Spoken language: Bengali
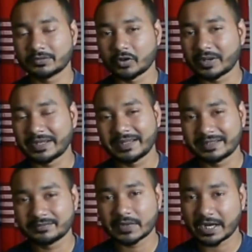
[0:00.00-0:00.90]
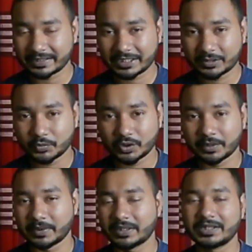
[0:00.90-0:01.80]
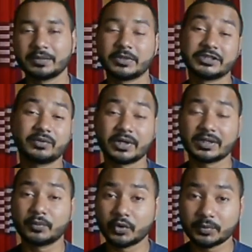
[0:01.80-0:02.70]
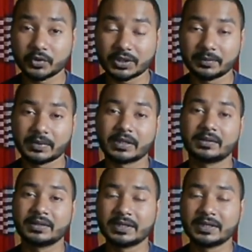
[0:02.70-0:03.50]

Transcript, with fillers: অনলাইনে আর্টিকেল পড়তে পারেন কিংবা যে কোনো একটা বই পড়তে পারেন